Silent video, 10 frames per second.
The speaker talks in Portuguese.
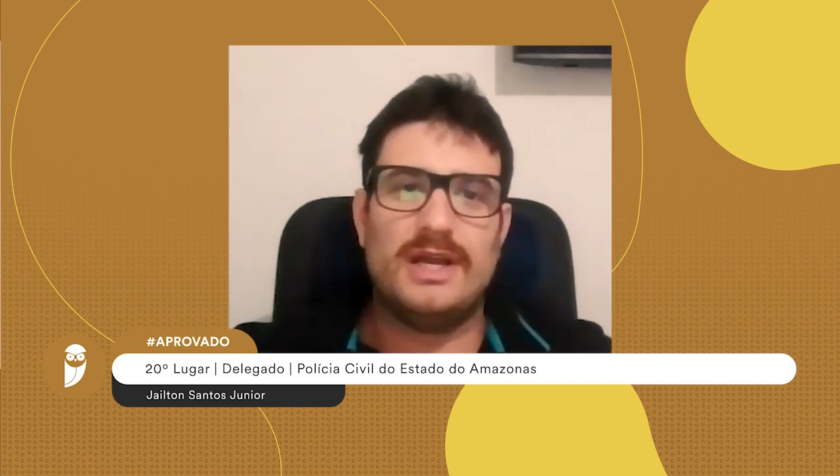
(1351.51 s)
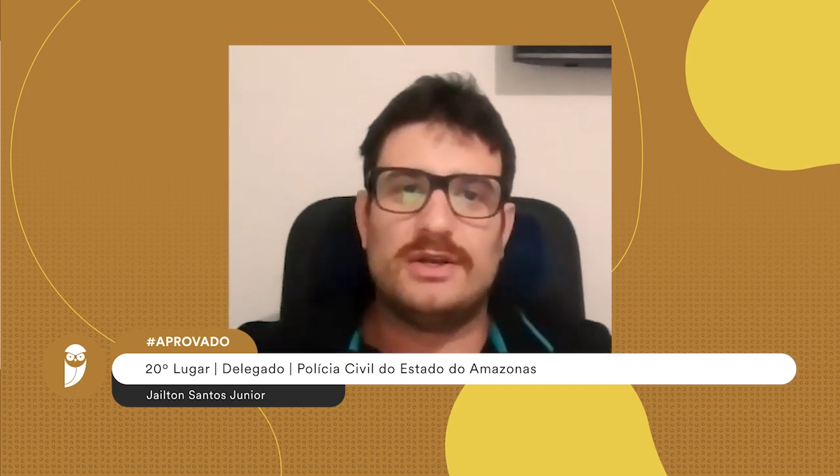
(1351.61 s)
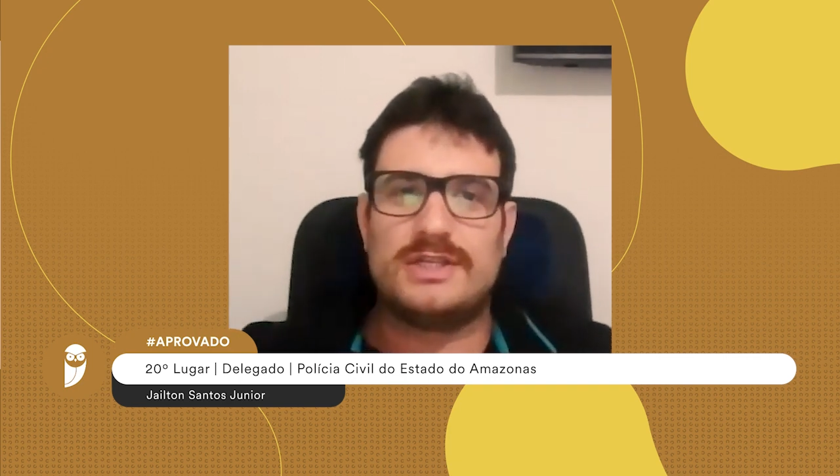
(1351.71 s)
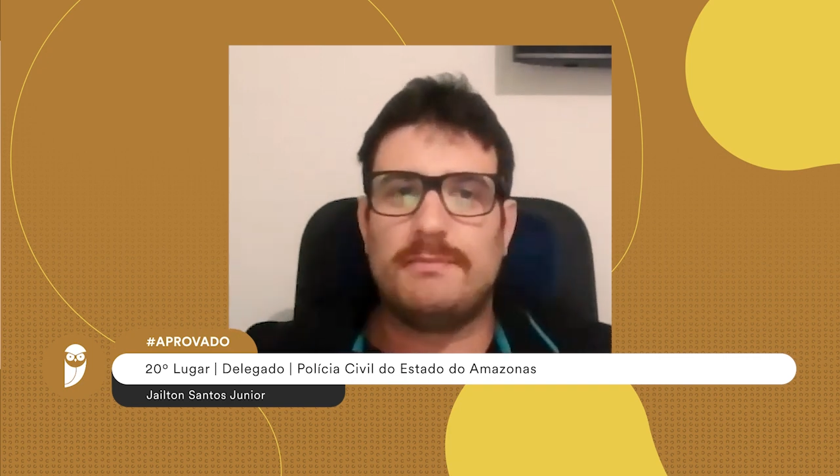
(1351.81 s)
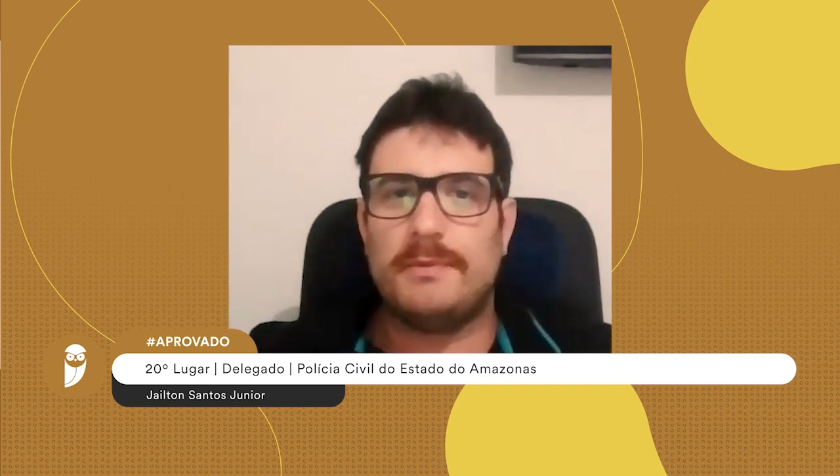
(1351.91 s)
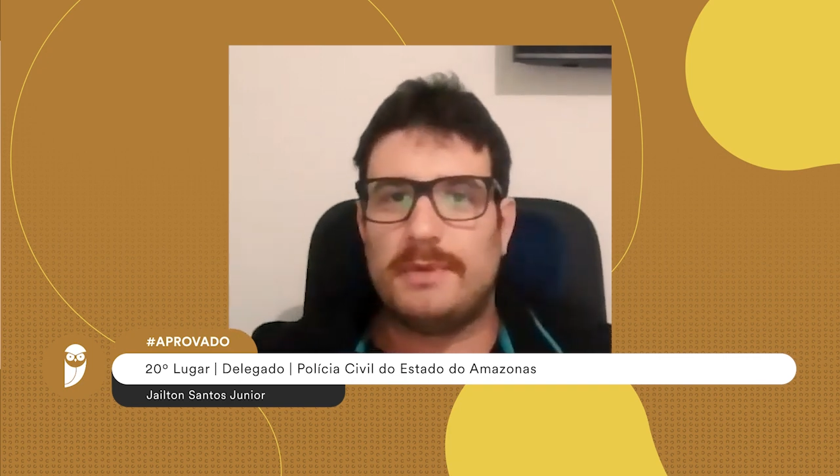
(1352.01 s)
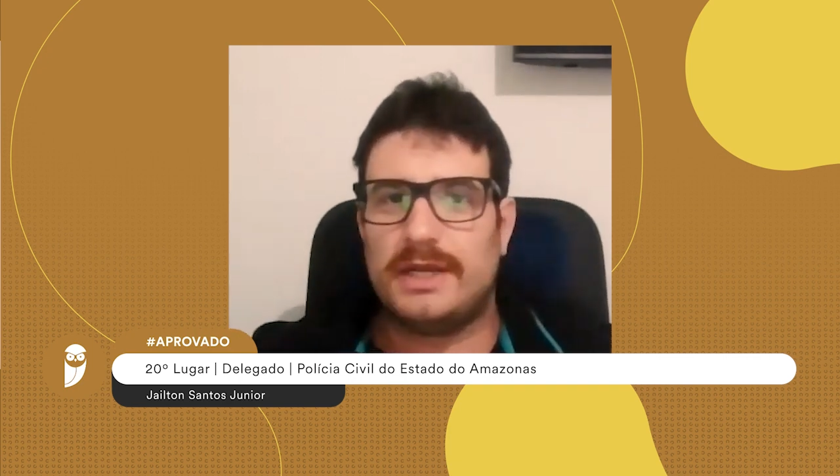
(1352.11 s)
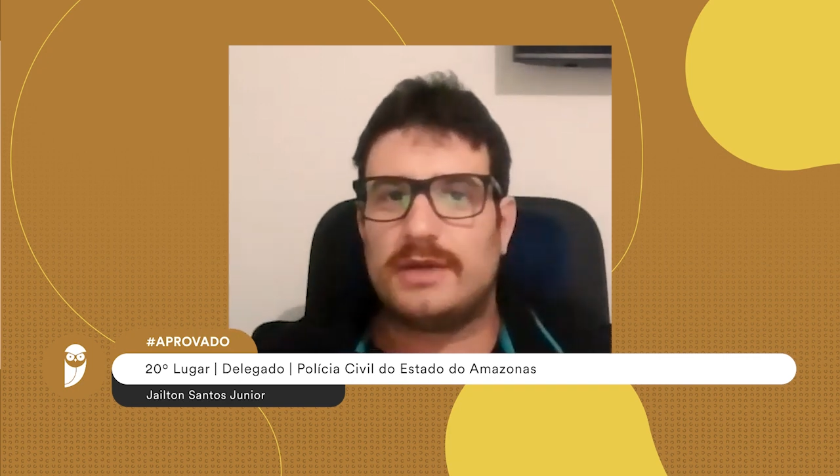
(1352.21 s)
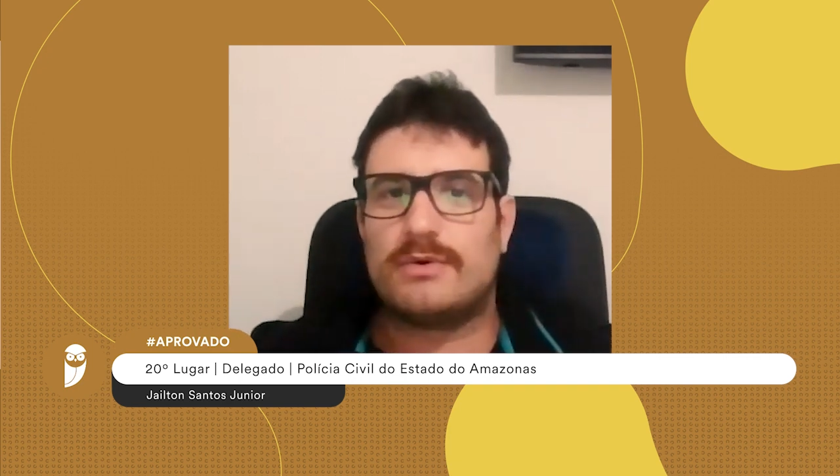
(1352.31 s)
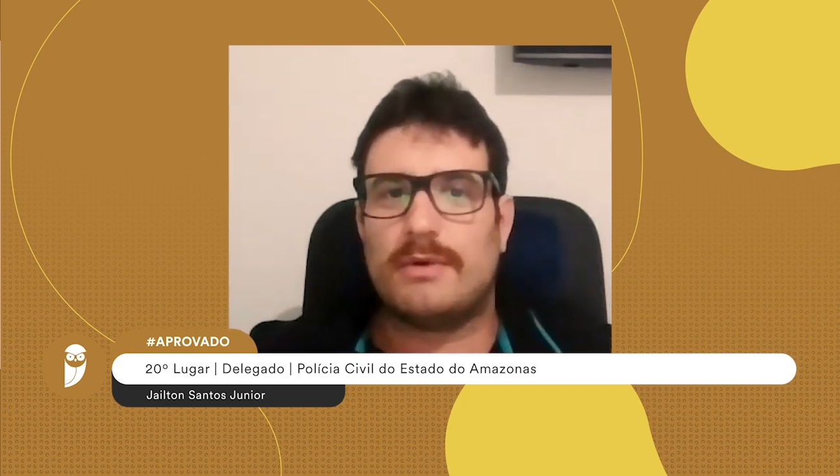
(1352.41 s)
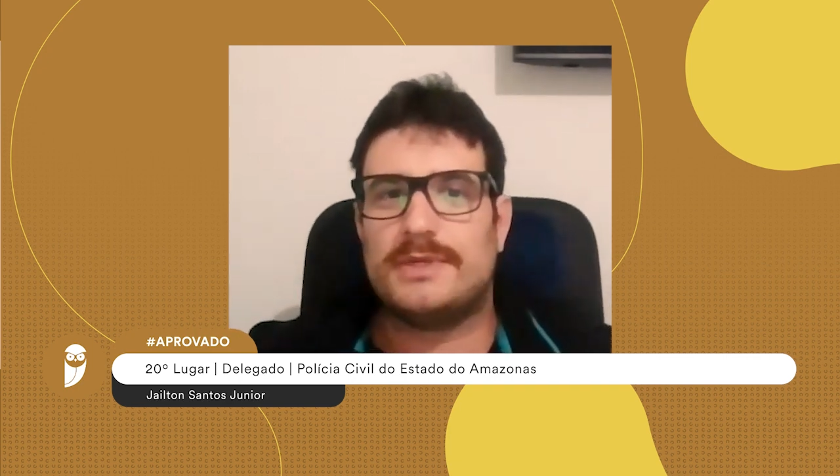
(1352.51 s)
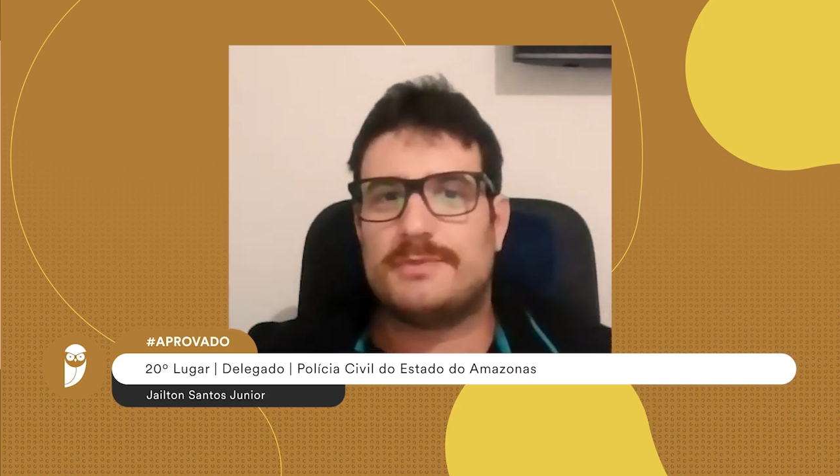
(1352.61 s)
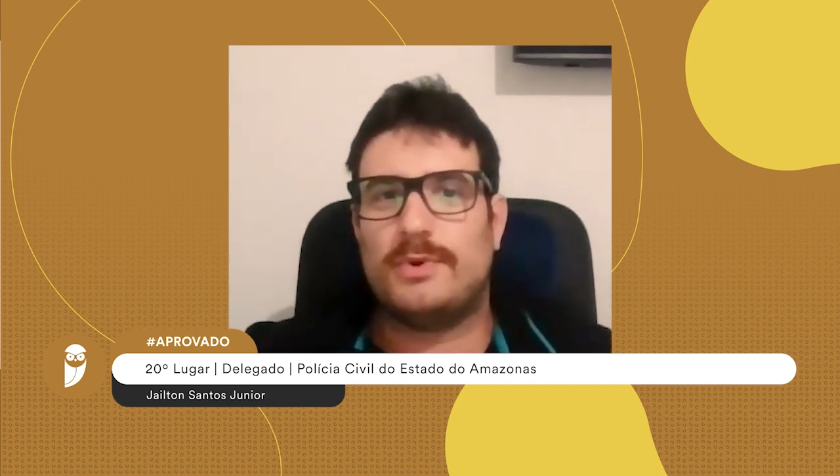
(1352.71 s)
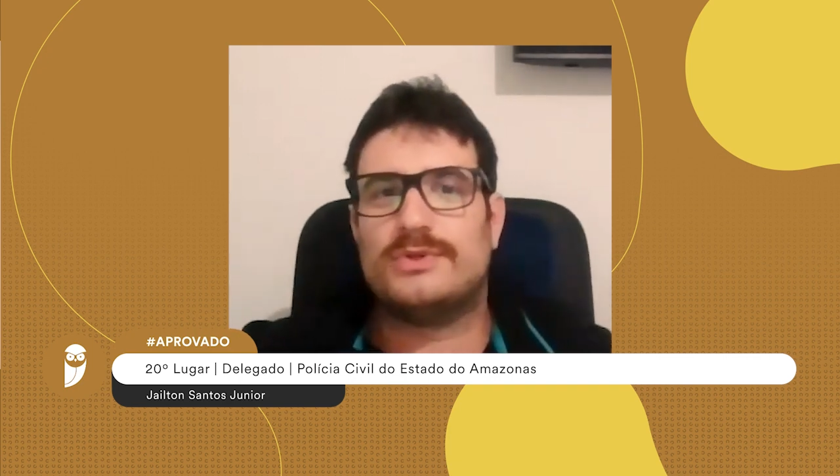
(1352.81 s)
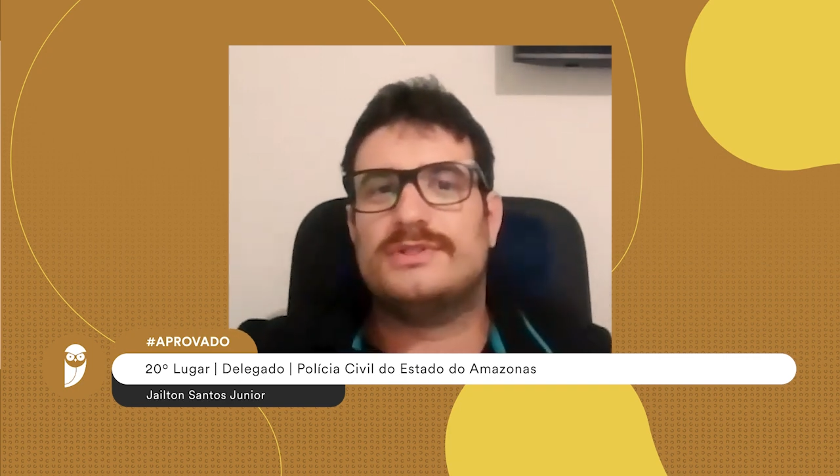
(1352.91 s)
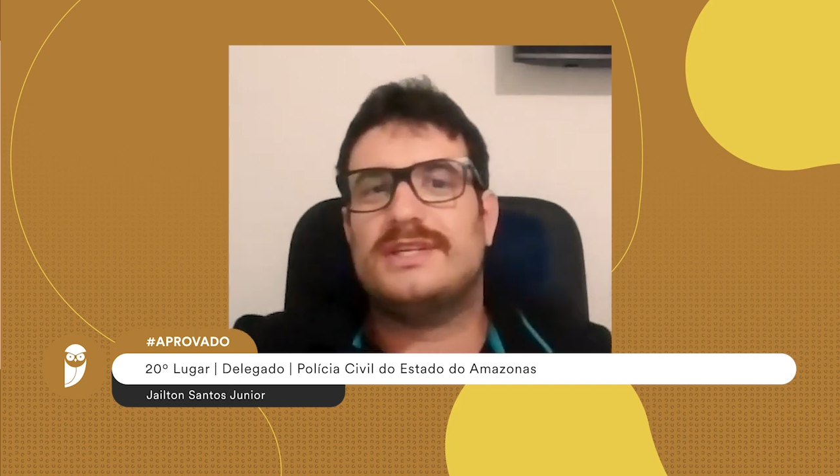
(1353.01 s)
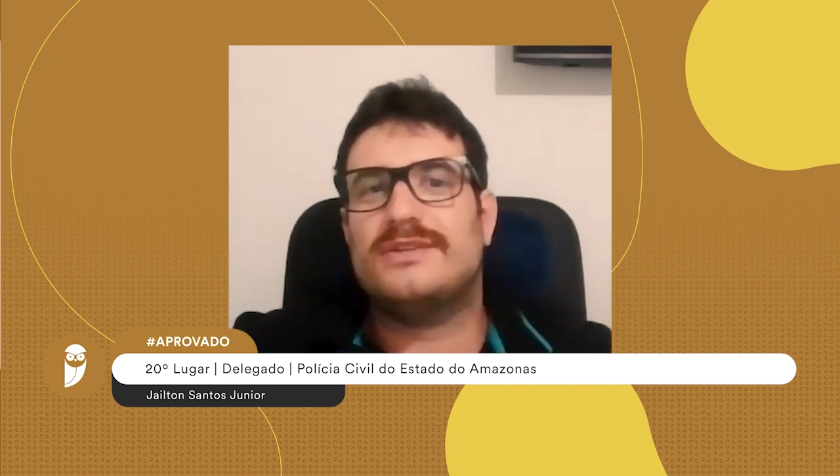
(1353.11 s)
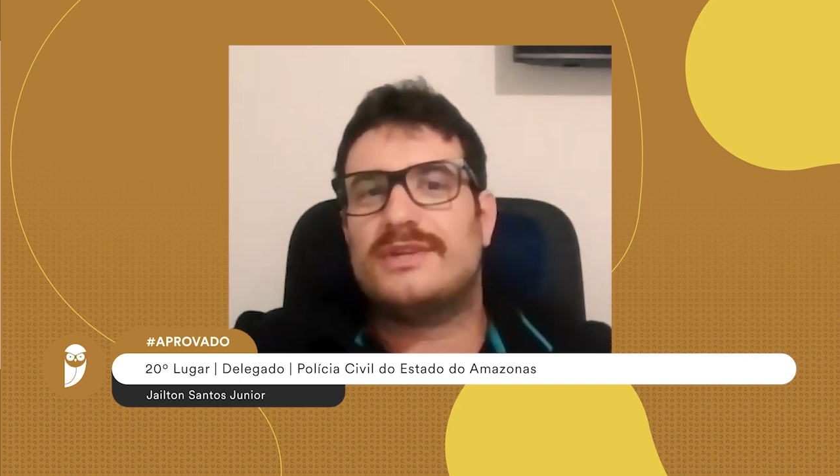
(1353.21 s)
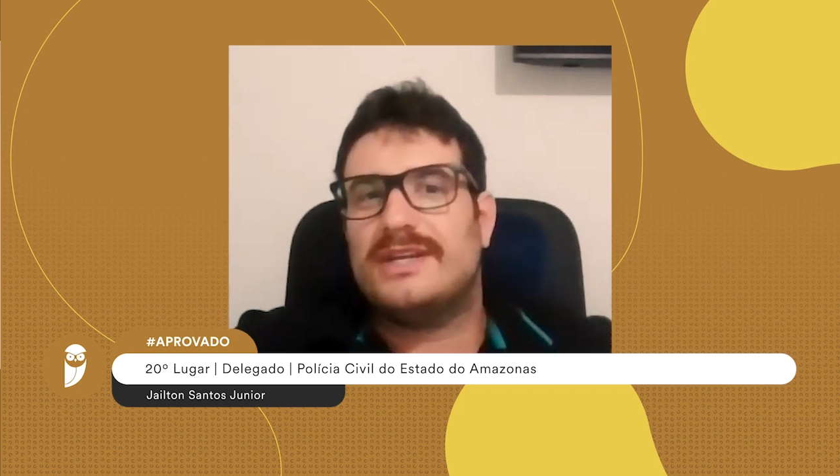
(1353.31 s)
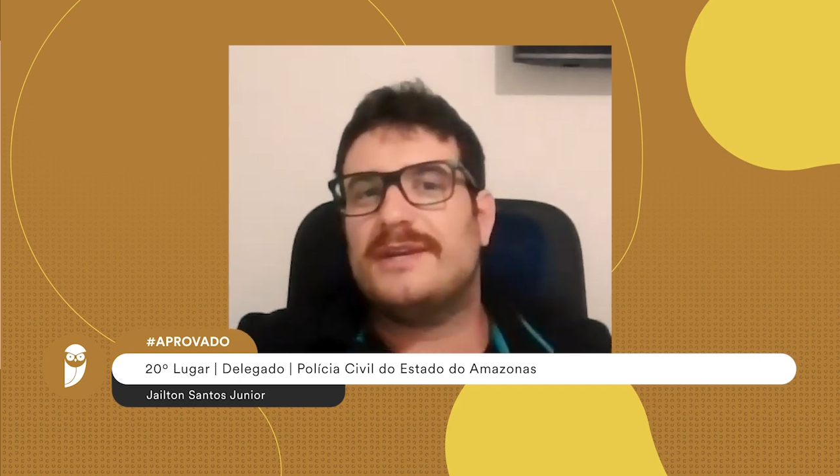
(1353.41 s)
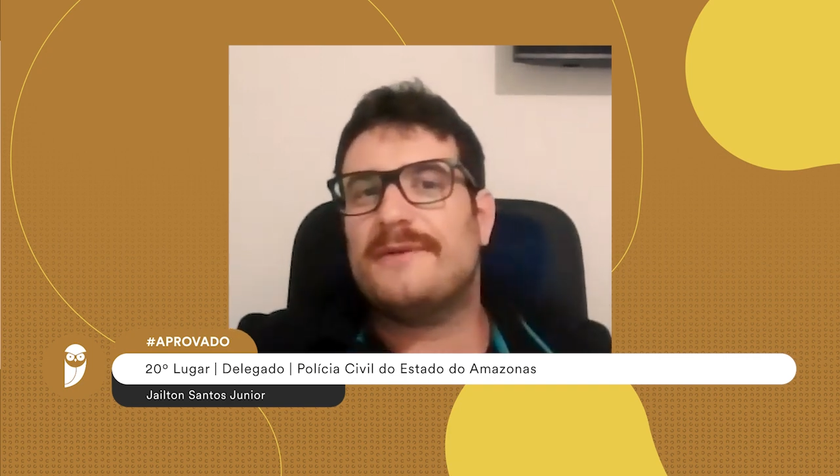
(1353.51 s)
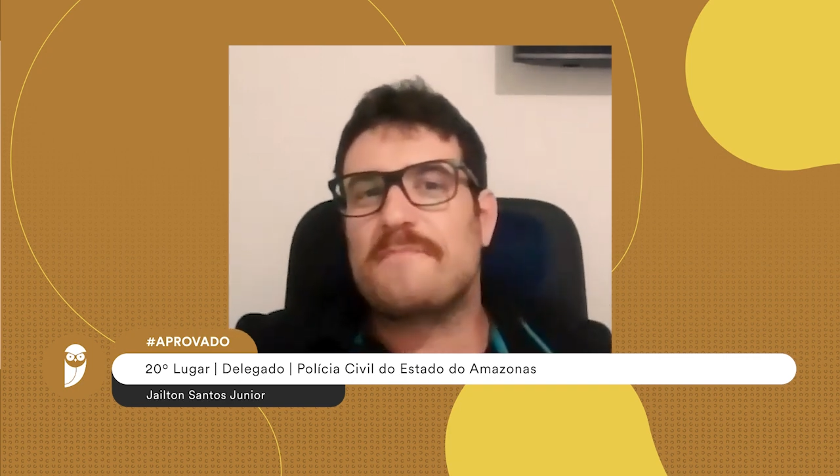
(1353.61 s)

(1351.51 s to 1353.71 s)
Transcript: Eu sempre brinco com a minha esposa dizendo que